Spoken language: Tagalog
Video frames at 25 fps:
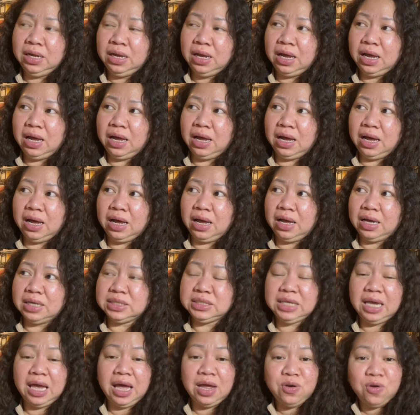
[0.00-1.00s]
uh, ah,
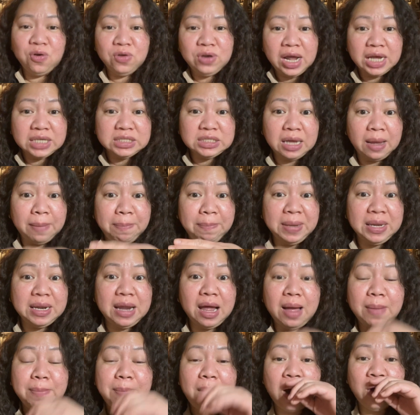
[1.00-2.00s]
kasi ano, nasa
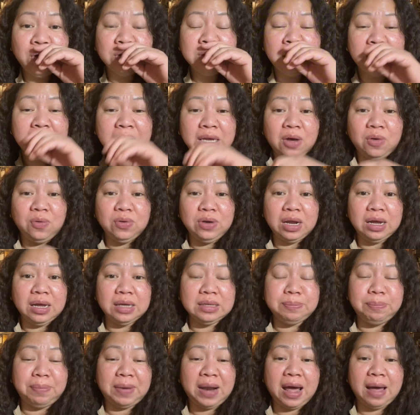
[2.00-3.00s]
pinaka-boundary ako ng
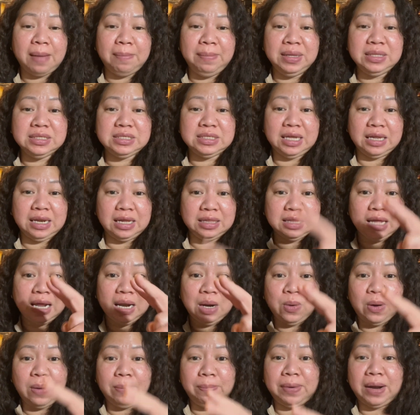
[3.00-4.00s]
province eh, ng
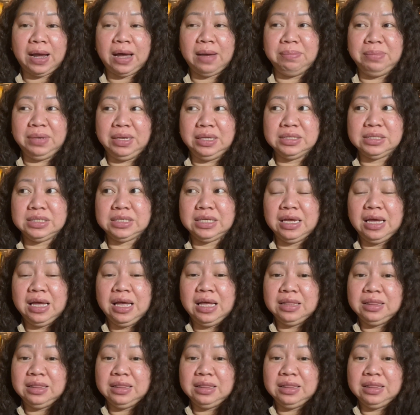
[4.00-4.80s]
dalawang province,